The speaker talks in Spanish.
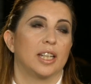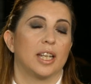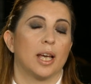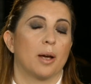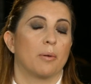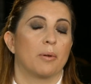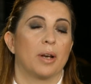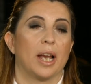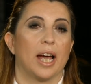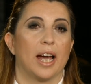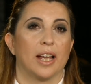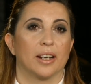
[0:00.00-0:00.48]
ni
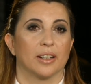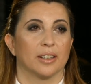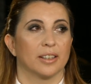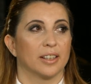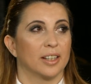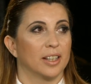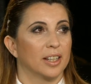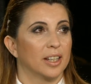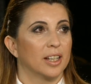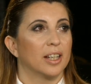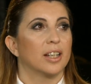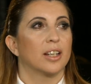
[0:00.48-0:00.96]
hablar.
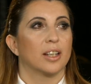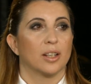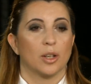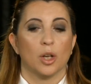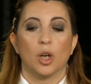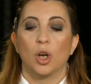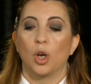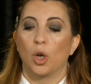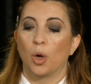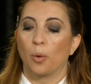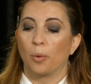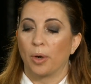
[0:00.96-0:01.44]
Tenés que
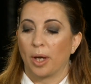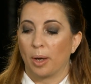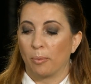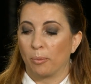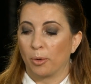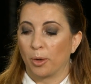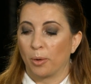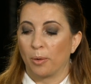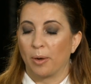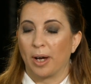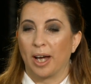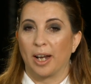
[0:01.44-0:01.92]
probarlo. Lo voy a
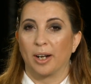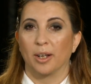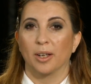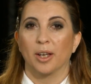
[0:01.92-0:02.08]
probar.